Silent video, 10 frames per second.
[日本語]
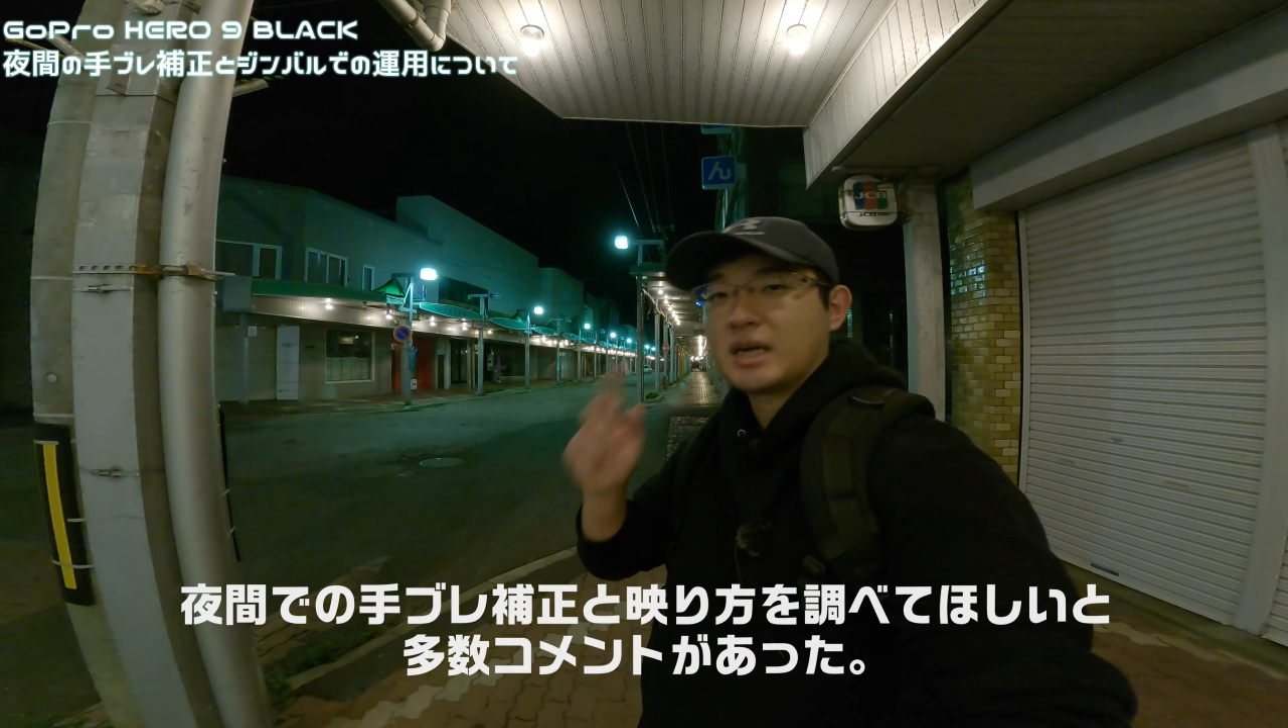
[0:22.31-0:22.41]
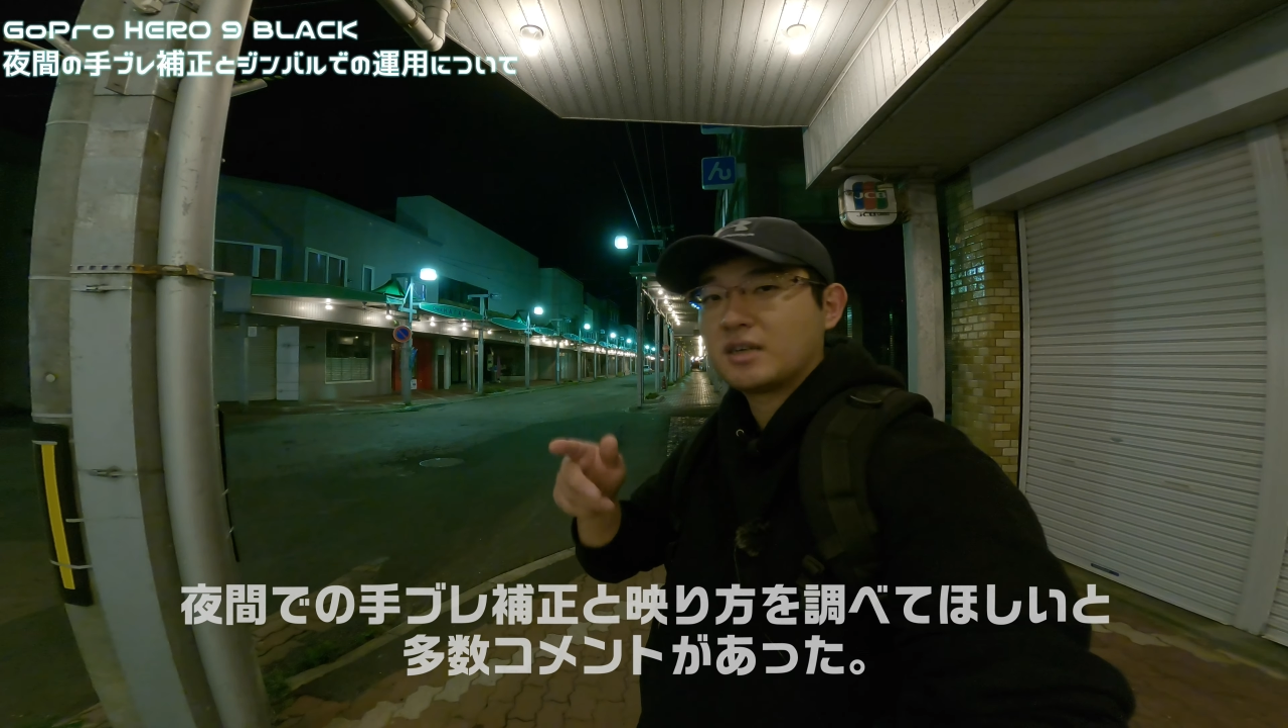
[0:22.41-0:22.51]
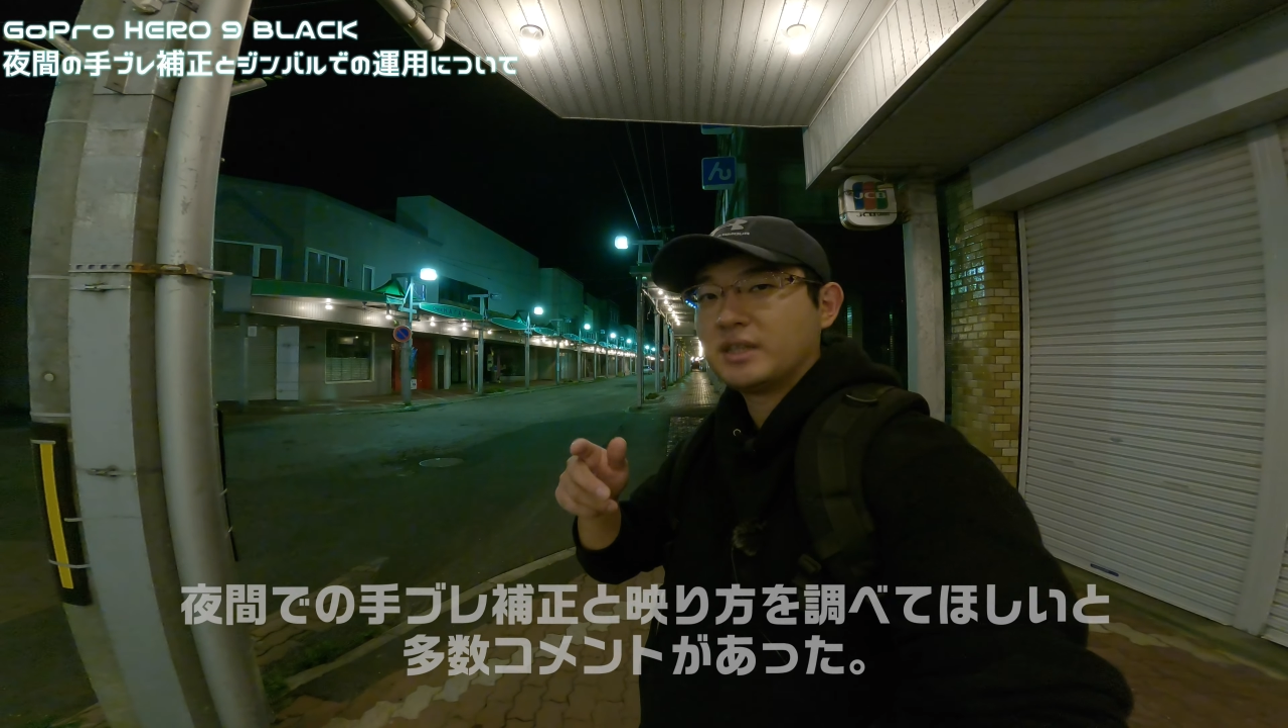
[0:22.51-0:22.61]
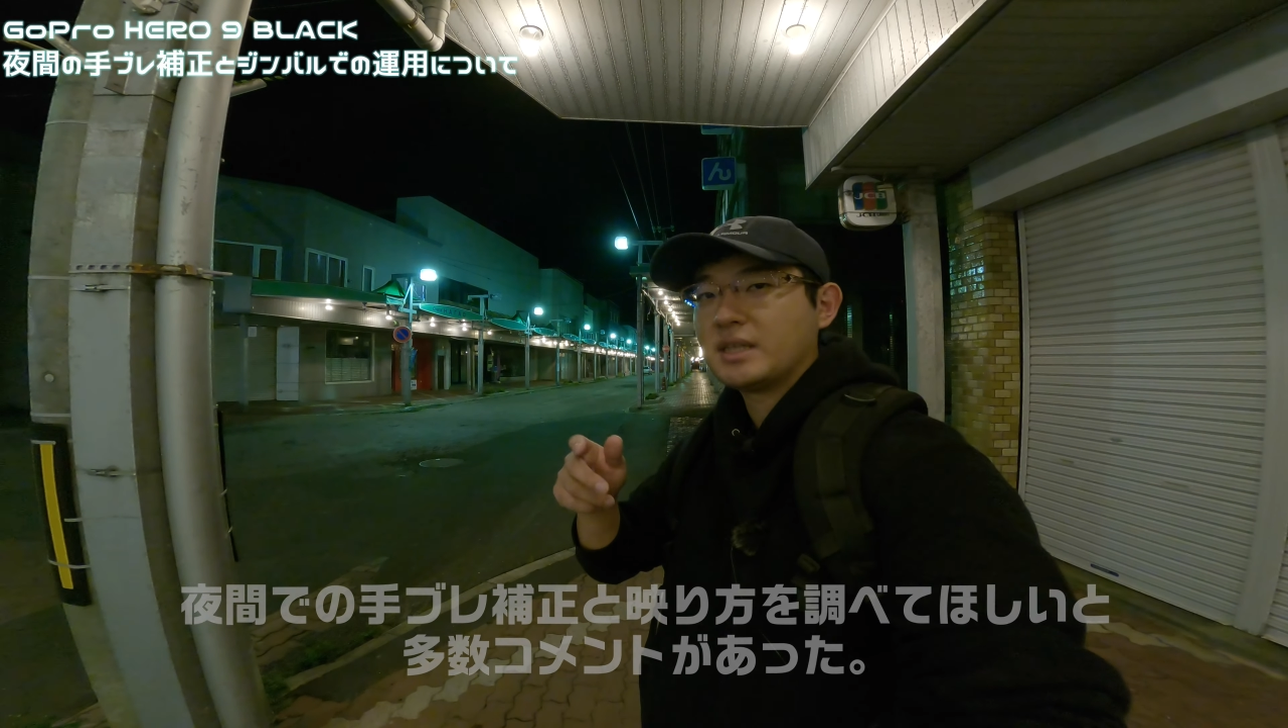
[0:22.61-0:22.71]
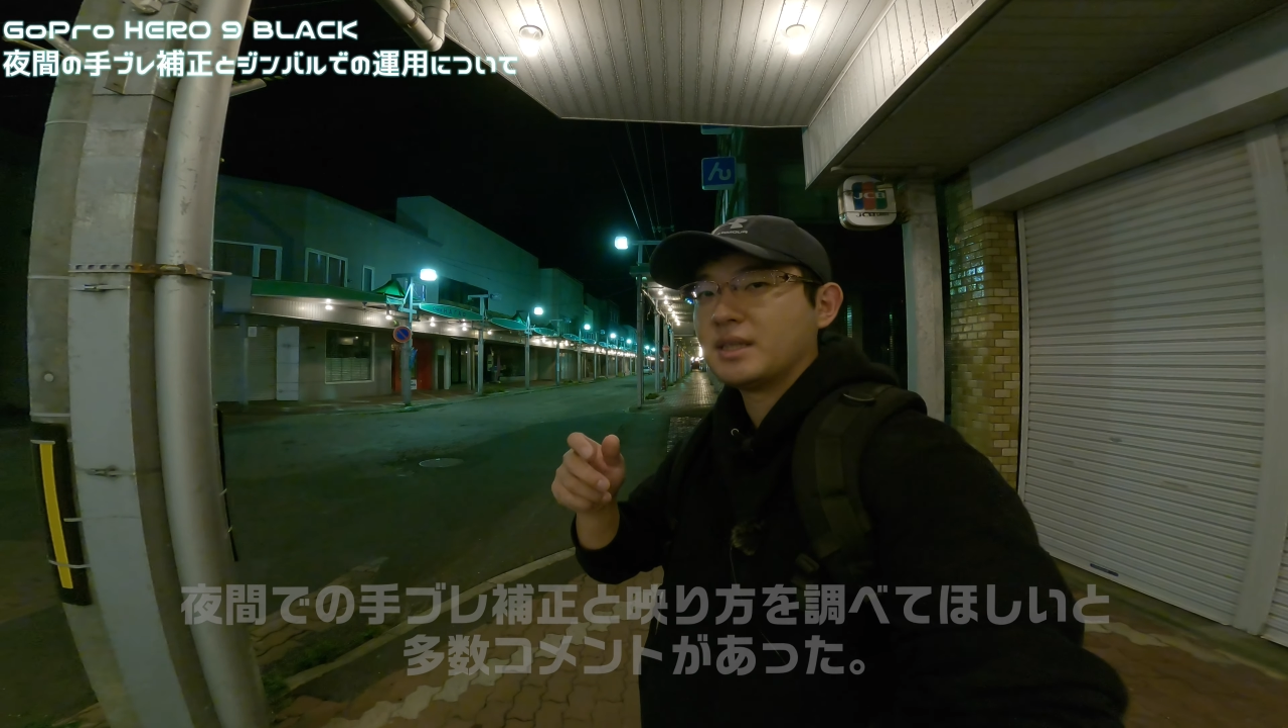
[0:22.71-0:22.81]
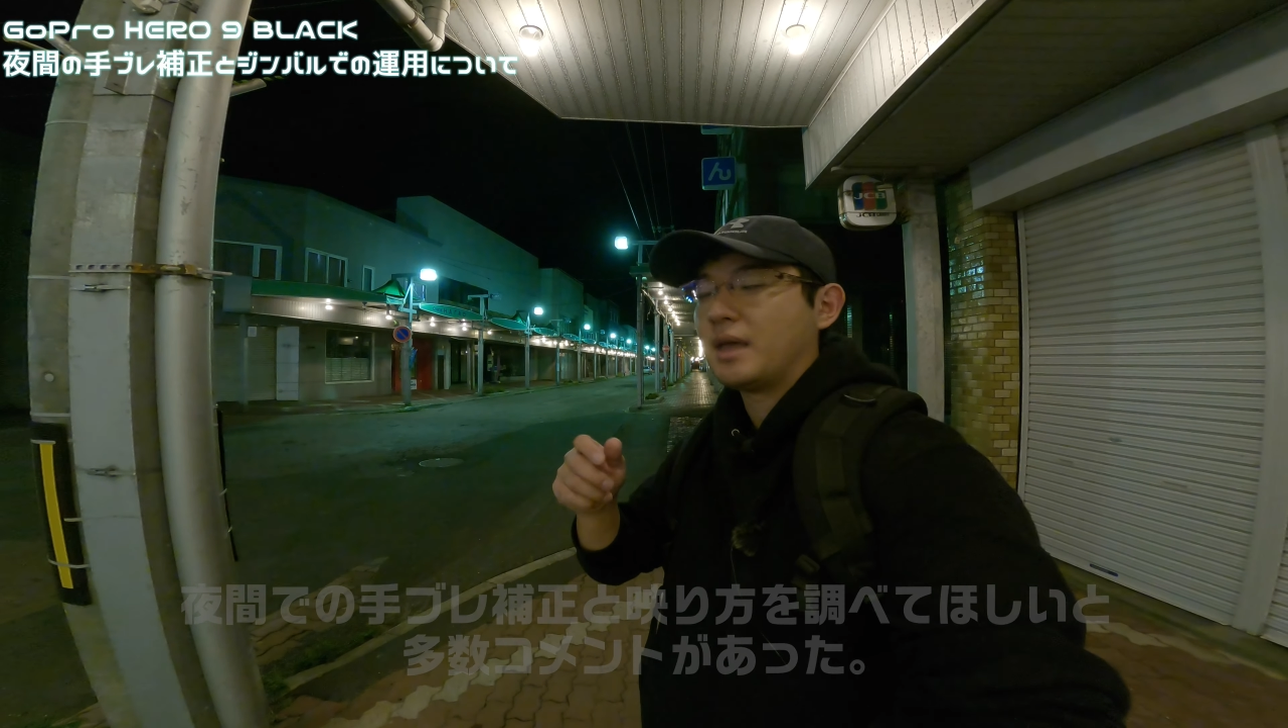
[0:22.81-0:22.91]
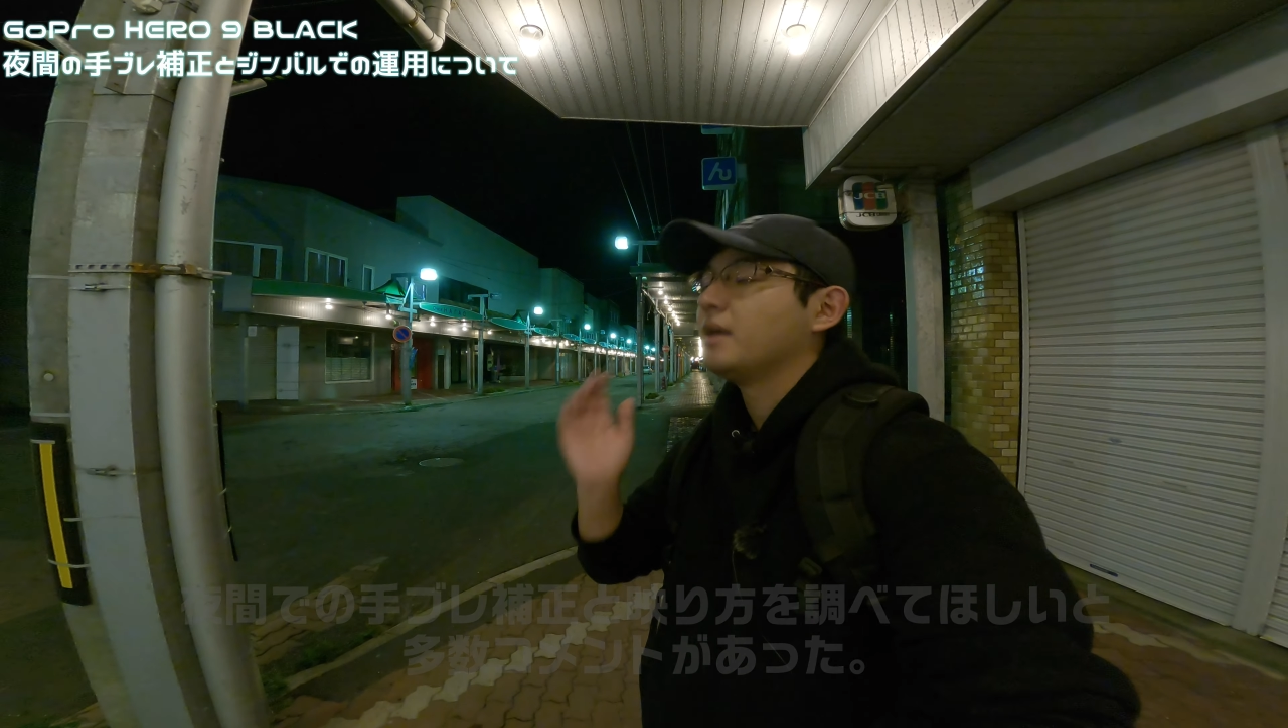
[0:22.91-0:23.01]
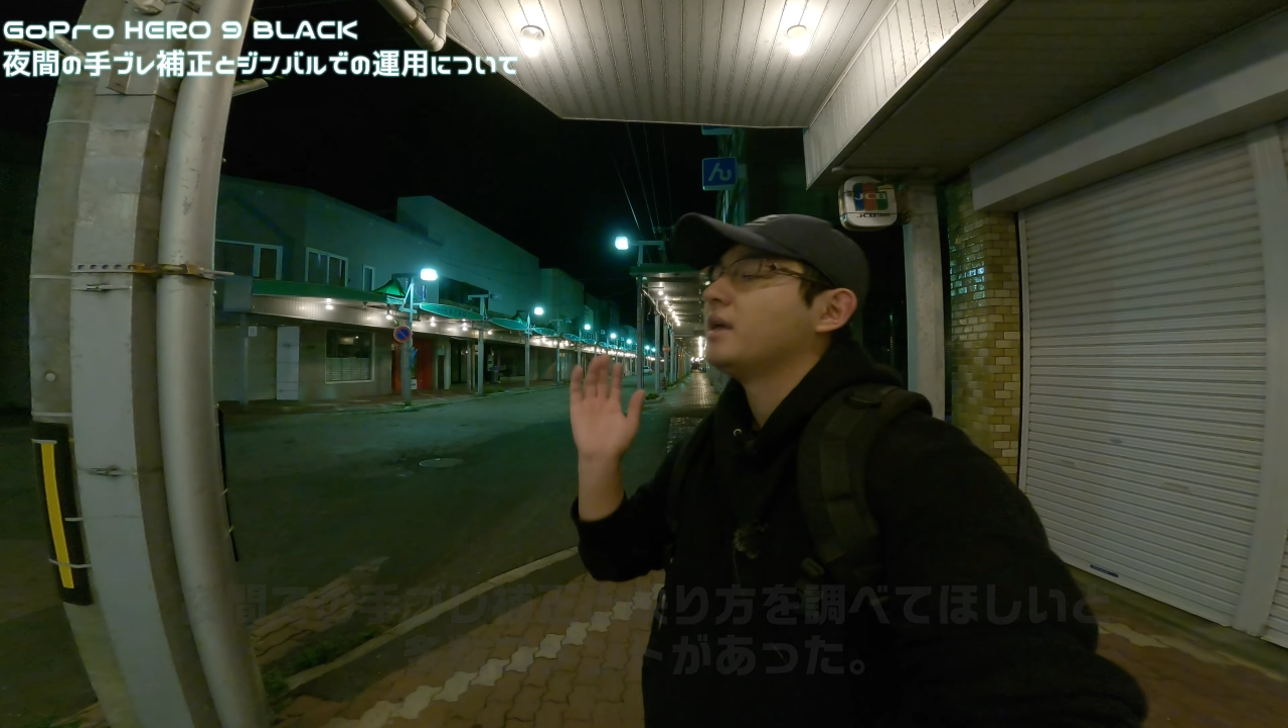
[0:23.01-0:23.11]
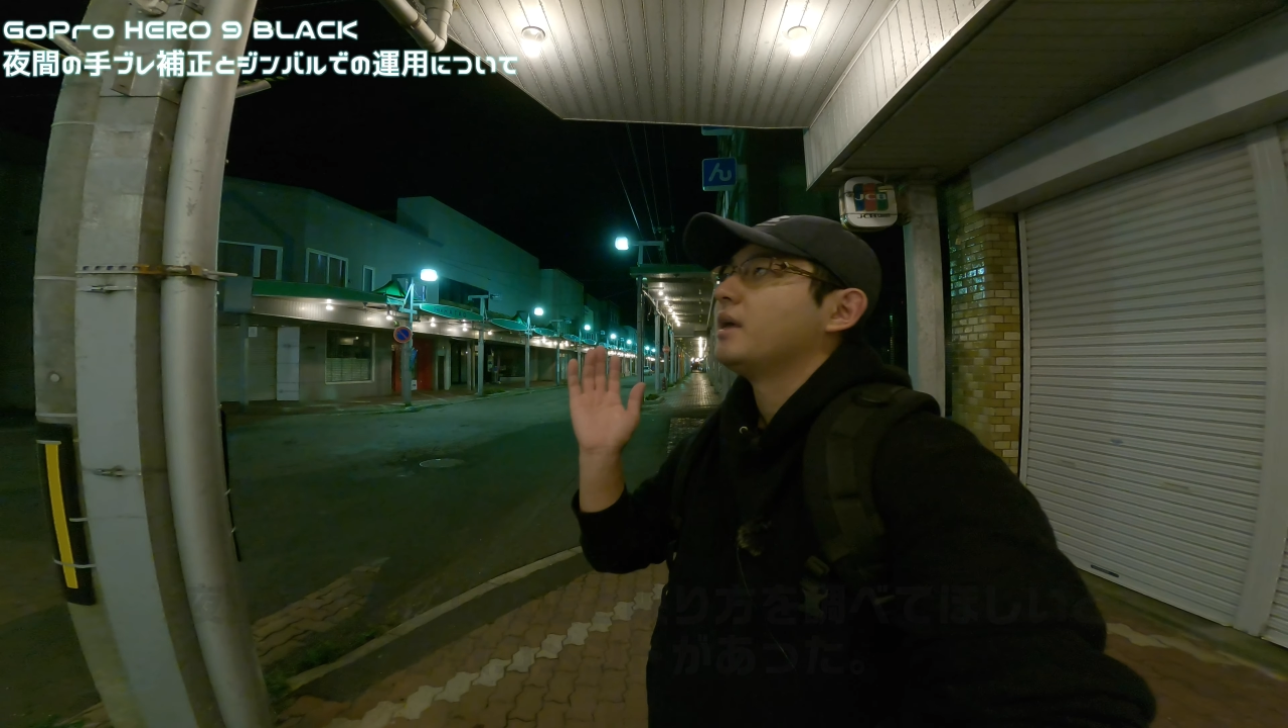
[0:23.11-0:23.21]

格ですね